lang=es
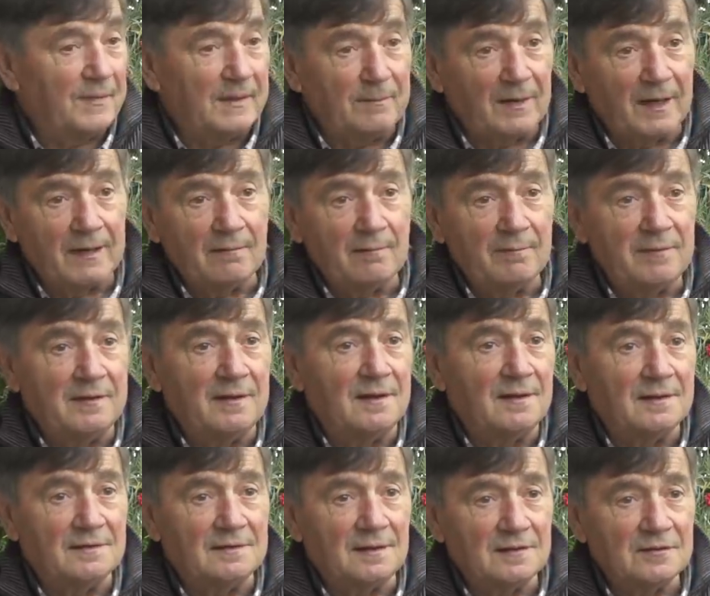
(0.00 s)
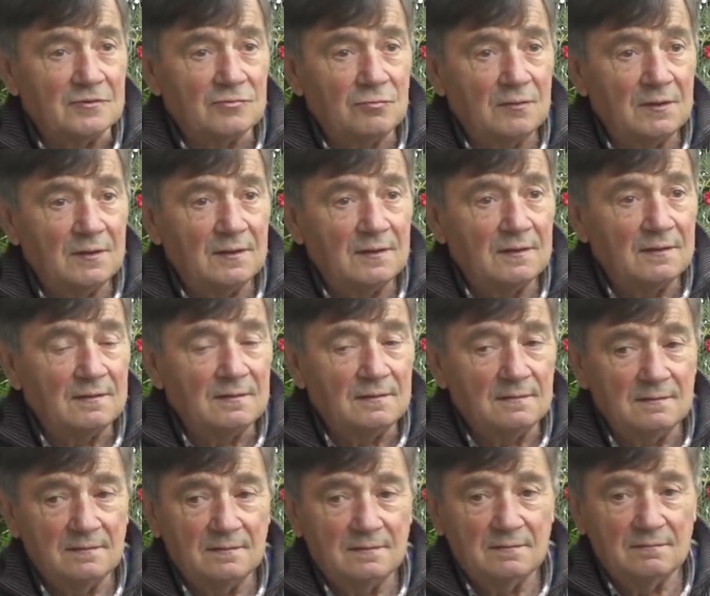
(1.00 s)
bajaba en bicicleta a la escuela y
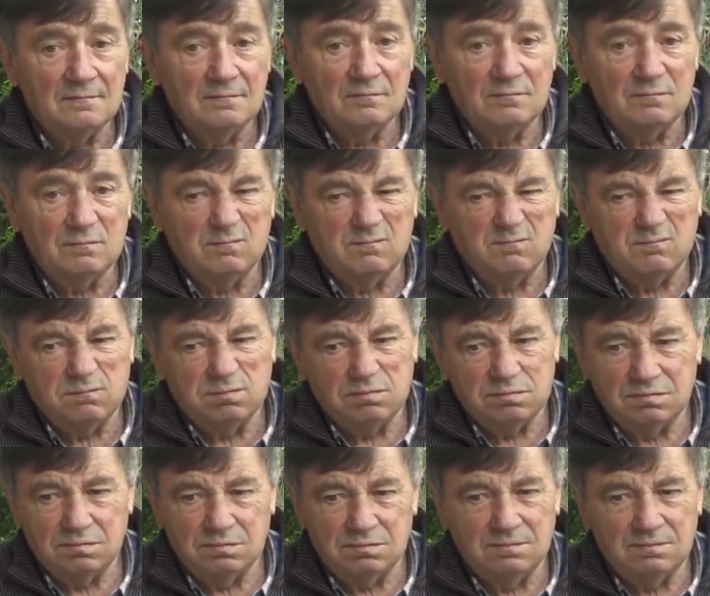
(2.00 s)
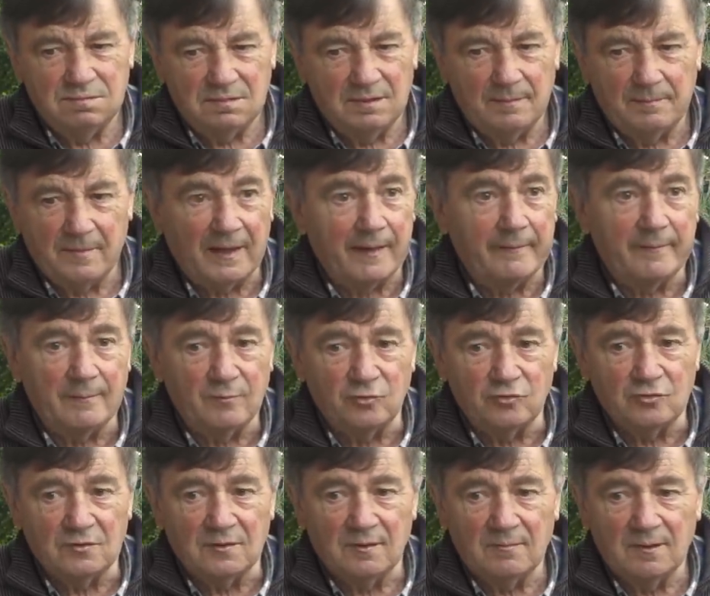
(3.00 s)
le pegaban
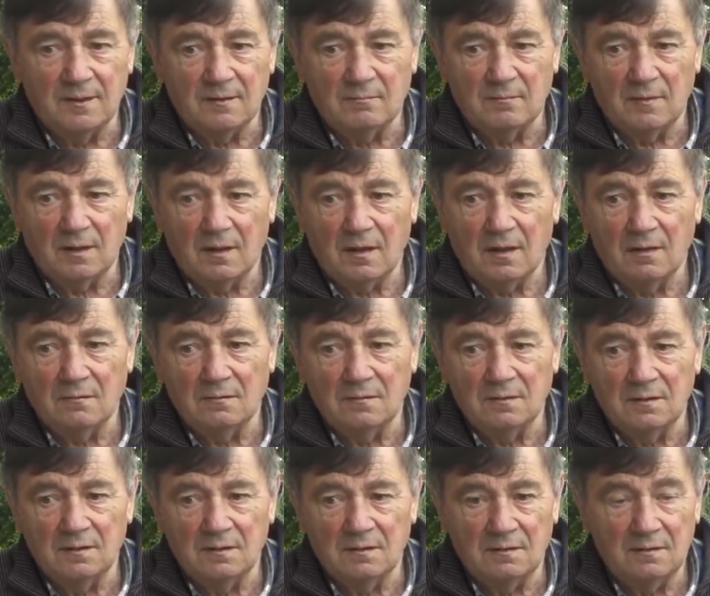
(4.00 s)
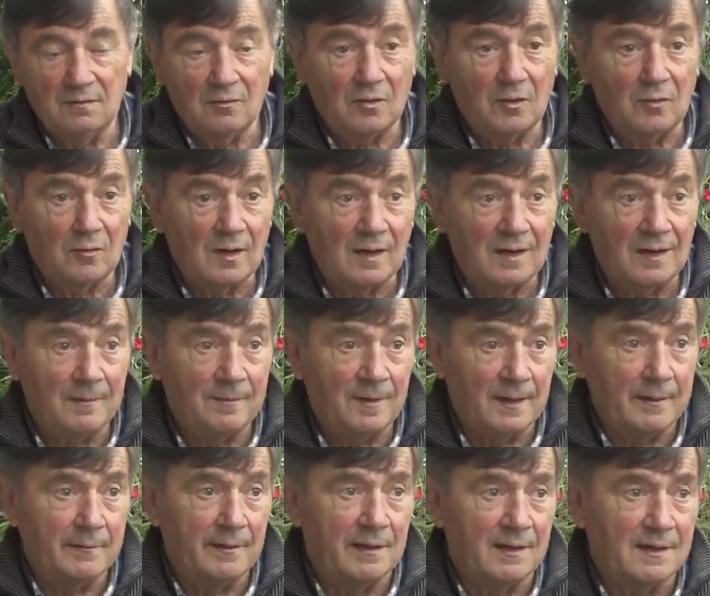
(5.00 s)
mucho también, me Yo creo que a que le
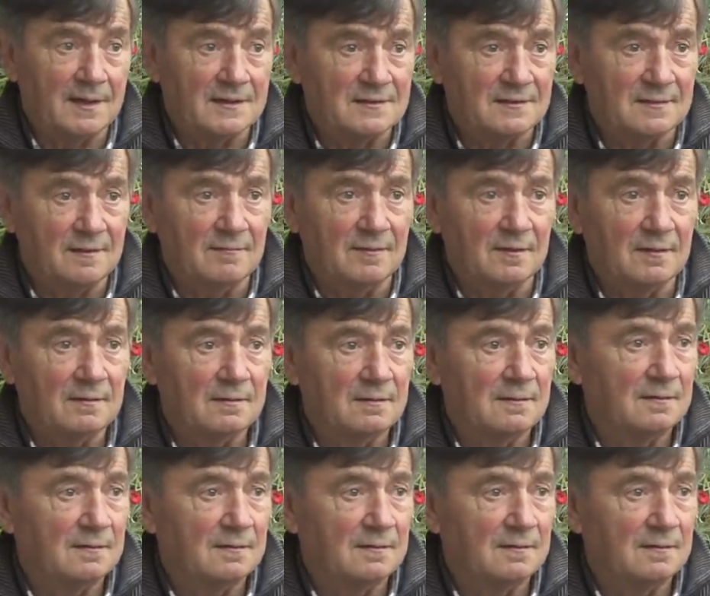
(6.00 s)
pegaban en casa también,